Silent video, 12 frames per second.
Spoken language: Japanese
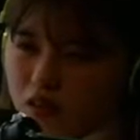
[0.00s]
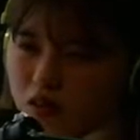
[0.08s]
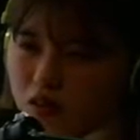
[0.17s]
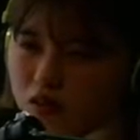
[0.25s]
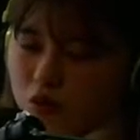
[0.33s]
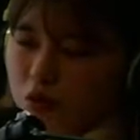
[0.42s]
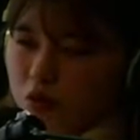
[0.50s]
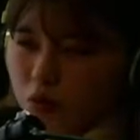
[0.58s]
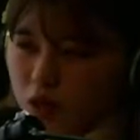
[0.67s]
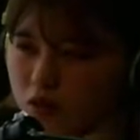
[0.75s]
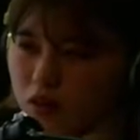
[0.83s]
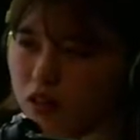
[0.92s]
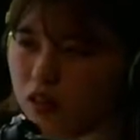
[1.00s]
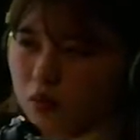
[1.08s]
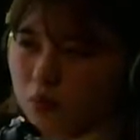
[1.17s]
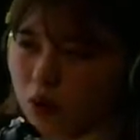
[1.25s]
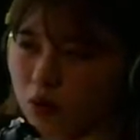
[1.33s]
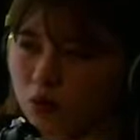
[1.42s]
その枠に
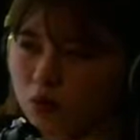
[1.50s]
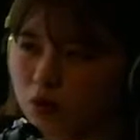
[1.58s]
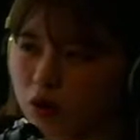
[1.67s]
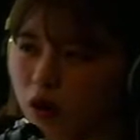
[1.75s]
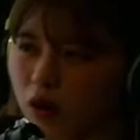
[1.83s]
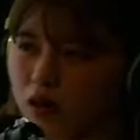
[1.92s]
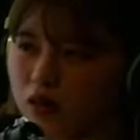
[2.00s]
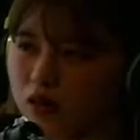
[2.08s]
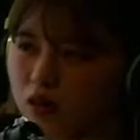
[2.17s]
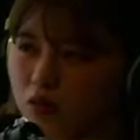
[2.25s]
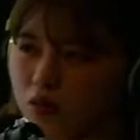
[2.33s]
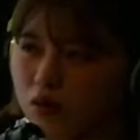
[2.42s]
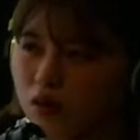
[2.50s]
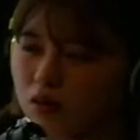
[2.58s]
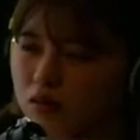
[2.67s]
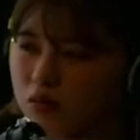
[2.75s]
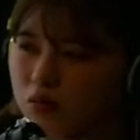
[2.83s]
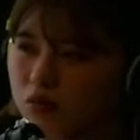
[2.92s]
Perfume が入っているのか
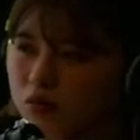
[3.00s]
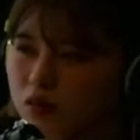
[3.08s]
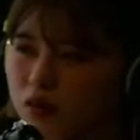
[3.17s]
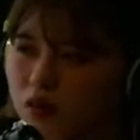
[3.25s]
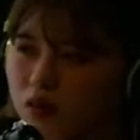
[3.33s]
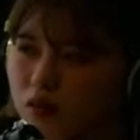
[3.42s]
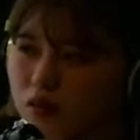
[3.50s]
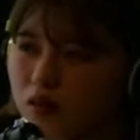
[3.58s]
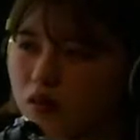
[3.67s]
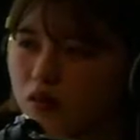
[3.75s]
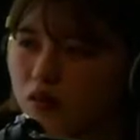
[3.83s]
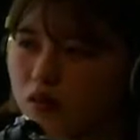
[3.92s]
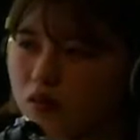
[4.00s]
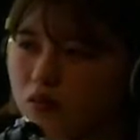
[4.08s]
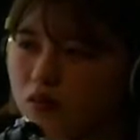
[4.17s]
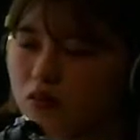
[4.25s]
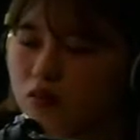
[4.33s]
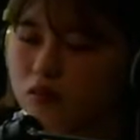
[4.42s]
と思って
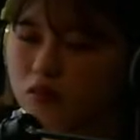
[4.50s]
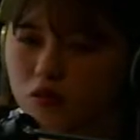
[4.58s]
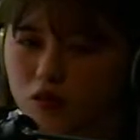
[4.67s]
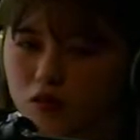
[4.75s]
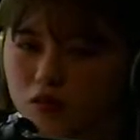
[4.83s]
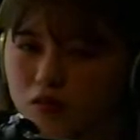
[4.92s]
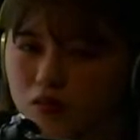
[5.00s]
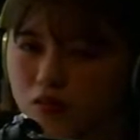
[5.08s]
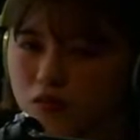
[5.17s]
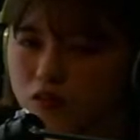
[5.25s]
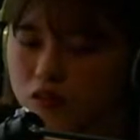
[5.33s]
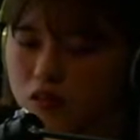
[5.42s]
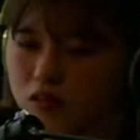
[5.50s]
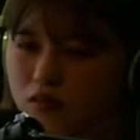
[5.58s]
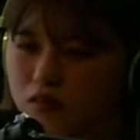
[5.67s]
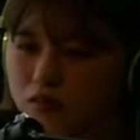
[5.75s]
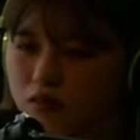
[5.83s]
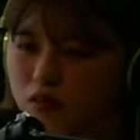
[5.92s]
すんごい当時気づ
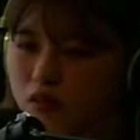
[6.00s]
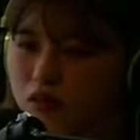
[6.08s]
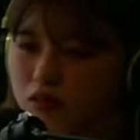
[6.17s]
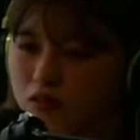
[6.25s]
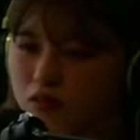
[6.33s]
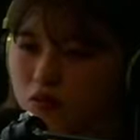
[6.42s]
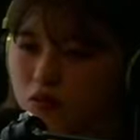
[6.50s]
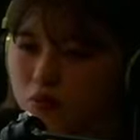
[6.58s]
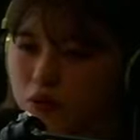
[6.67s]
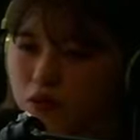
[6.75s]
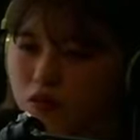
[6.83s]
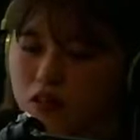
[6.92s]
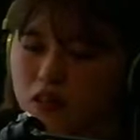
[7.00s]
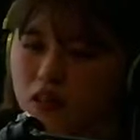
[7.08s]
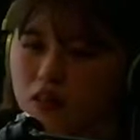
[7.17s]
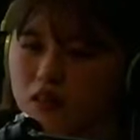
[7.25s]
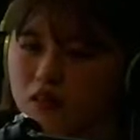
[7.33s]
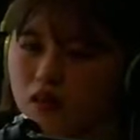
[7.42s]
いた時は相当びっくりした
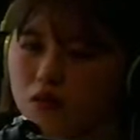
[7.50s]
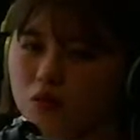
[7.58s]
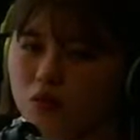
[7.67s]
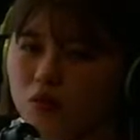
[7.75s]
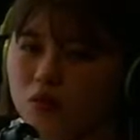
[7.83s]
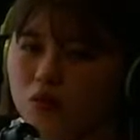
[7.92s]
んですけど